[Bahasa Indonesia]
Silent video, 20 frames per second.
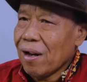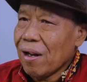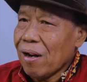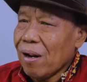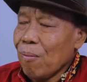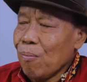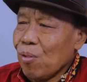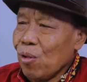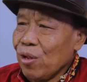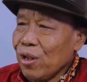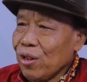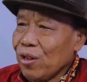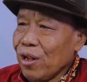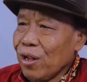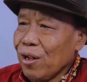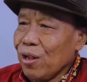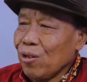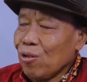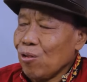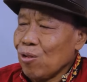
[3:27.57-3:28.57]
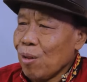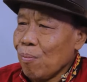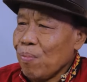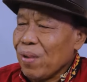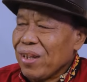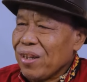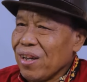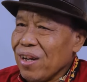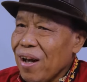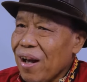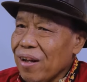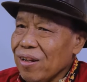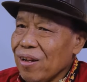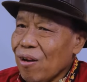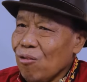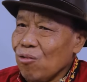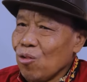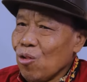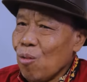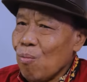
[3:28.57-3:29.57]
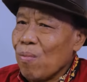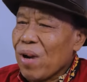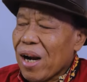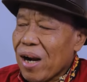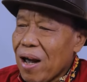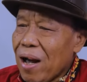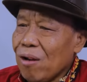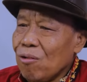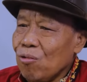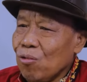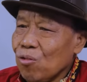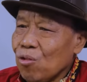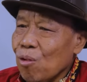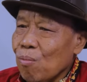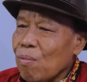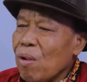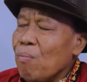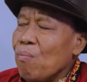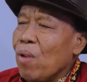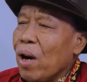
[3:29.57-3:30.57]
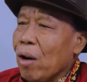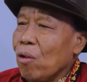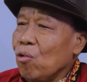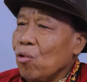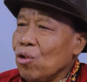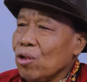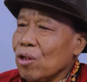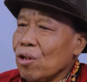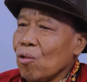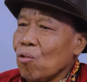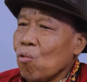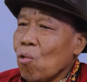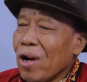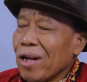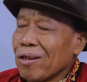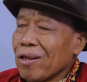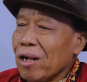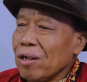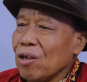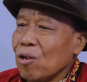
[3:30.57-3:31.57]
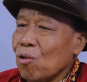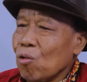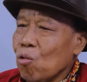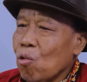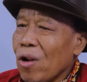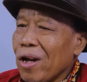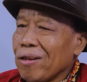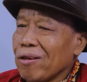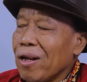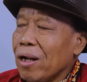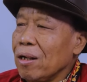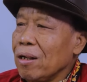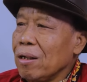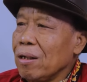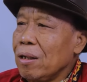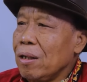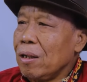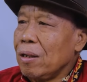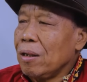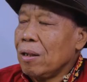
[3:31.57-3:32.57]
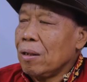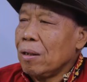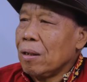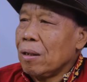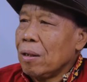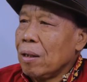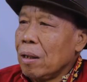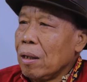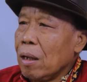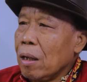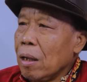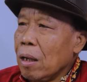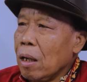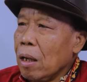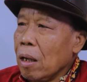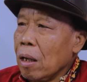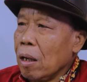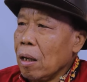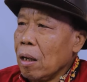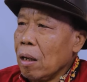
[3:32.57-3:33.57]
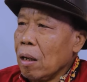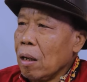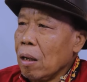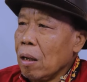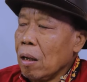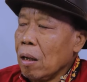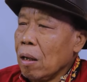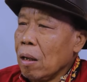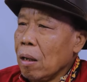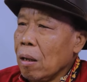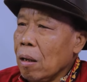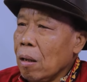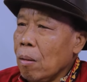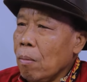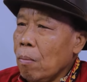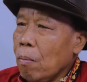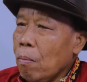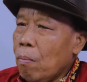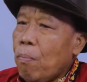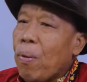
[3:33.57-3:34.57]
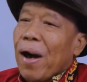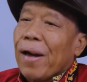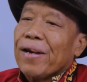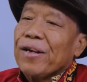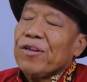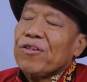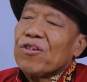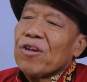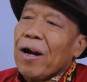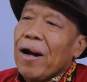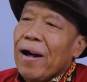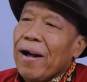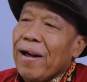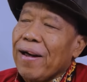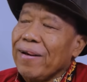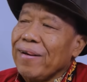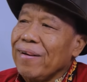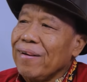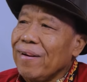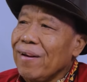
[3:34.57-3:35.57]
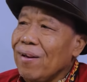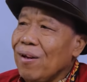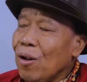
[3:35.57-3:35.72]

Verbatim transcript: Karena politik itu kepentingannya untuk menang, untuk membangun kekuatan-kekuatan Eh, barisan.